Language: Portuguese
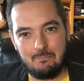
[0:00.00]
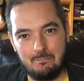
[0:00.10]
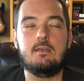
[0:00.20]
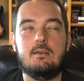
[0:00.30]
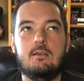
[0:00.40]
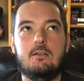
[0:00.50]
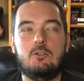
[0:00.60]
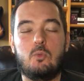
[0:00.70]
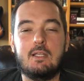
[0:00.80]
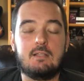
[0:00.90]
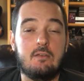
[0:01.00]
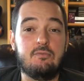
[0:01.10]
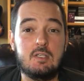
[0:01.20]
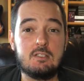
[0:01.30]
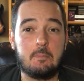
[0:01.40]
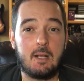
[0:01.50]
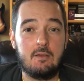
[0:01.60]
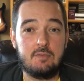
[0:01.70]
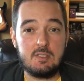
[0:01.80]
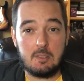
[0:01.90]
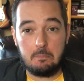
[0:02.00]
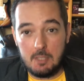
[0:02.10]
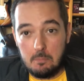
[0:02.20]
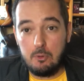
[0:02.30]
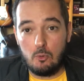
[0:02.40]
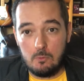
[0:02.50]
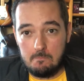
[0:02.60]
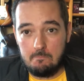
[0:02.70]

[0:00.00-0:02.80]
E numa entrevista para a revista People,